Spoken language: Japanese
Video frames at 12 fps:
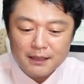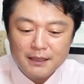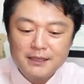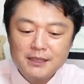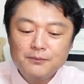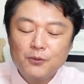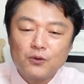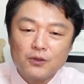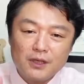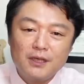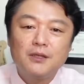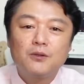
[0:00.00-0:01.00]
一問
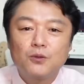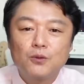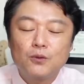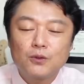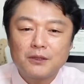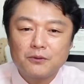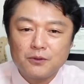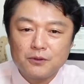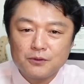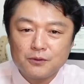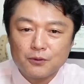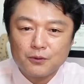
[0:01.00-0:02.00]
一答だとい
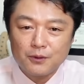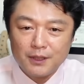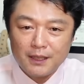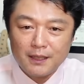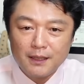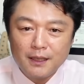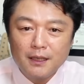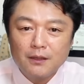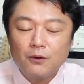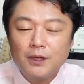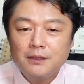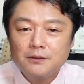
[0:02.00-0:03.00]
うことで
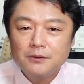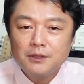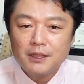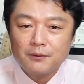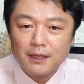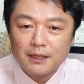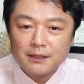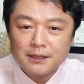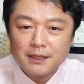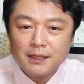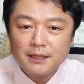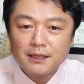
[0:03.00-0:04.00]
これについては記
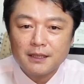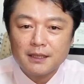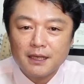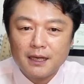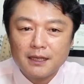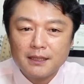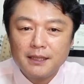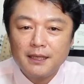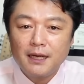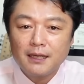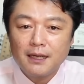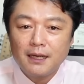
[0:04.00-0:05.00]
者会見が
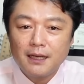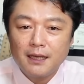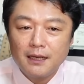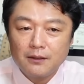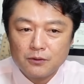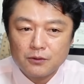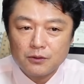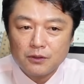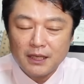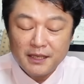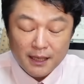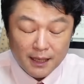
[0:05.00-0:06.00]
開かれる
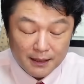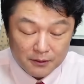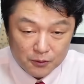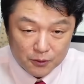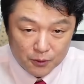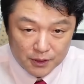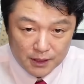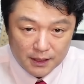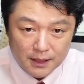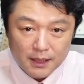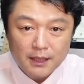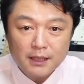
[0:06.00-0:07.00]
開かれたその時
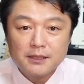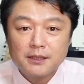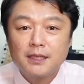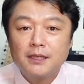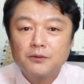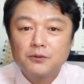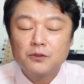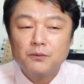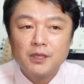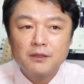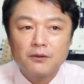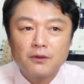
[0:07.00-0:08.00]
司会を務
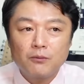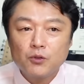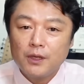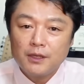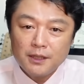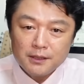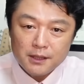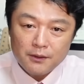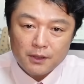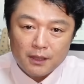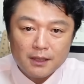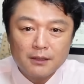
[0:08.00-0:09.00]
めていたのが元 NHK
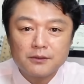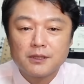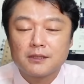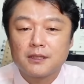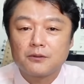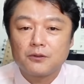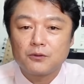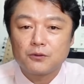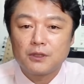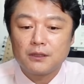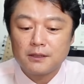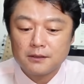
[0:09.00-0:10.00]
のアナウンサーさんというこ
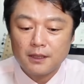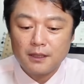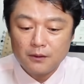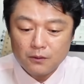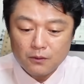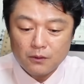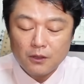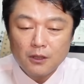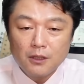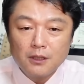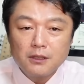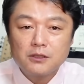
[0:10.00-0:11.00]
となんですけれど
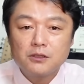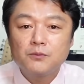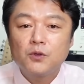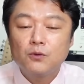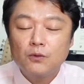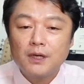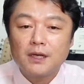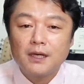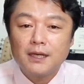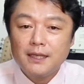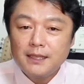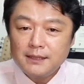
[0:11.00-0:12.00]
質問は
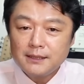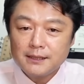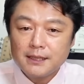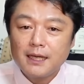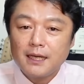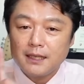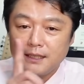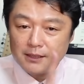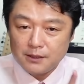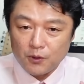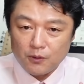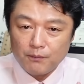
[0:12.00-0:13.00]
一社
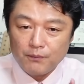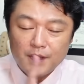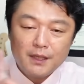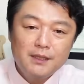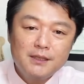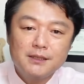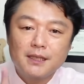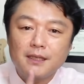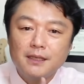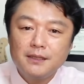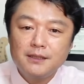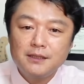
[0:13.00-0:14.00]
一問一社
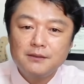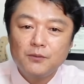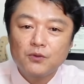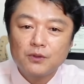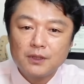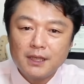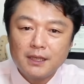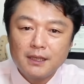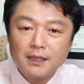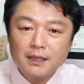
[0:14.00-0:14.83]
一問で